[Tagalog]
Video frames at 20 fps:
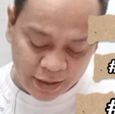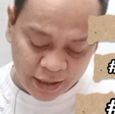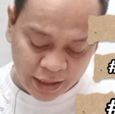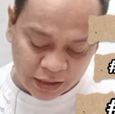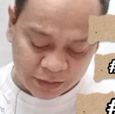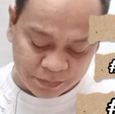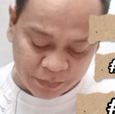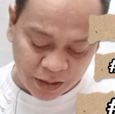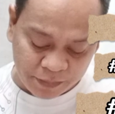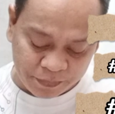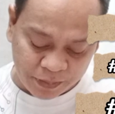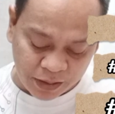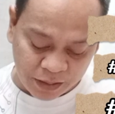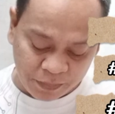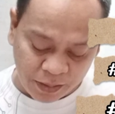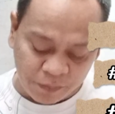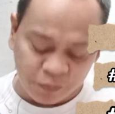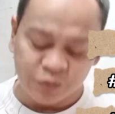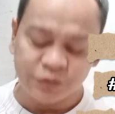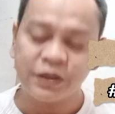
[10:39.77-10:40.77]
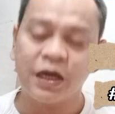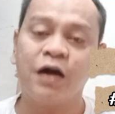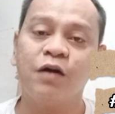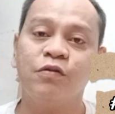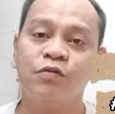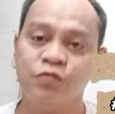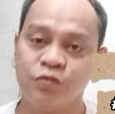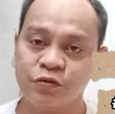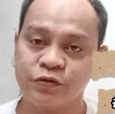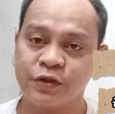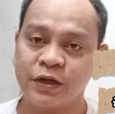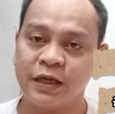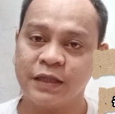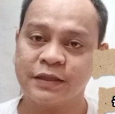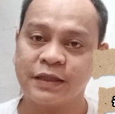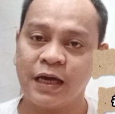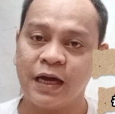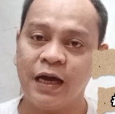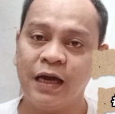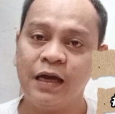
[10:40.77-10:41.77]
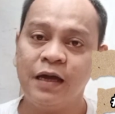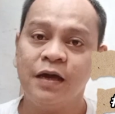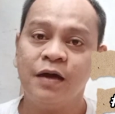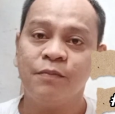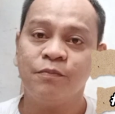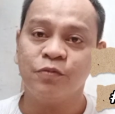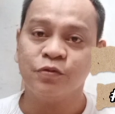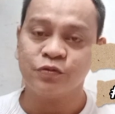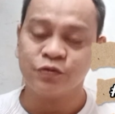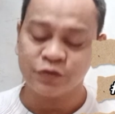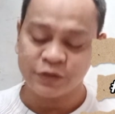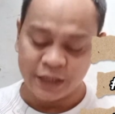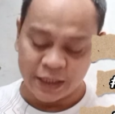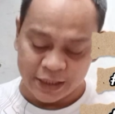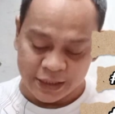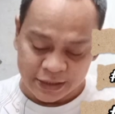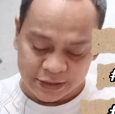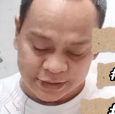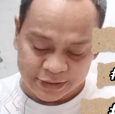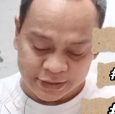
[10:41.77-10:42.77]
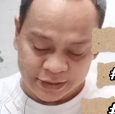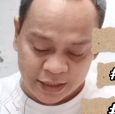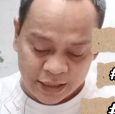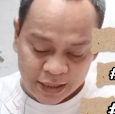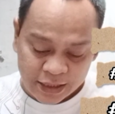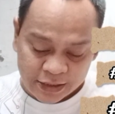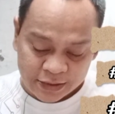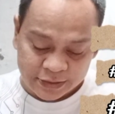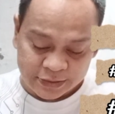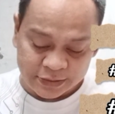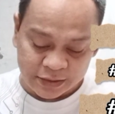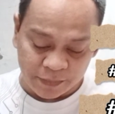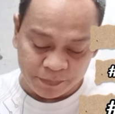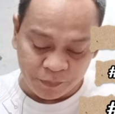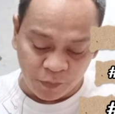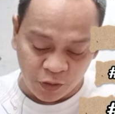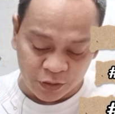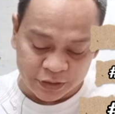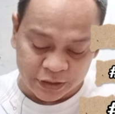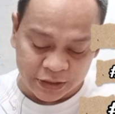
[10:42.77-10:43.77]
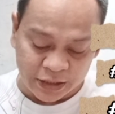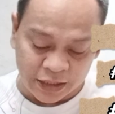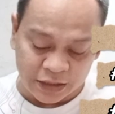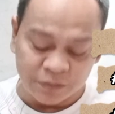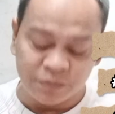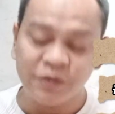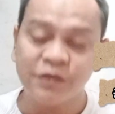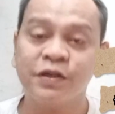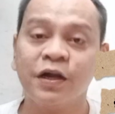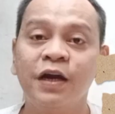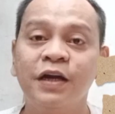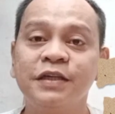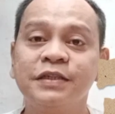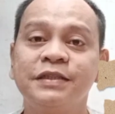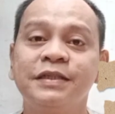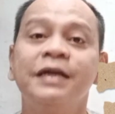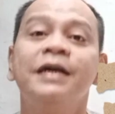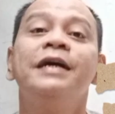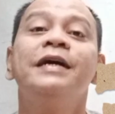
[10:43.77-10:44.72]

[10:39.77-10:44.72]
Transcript: at may preba po siyang 1.30 Puto 6 sa 49 meters.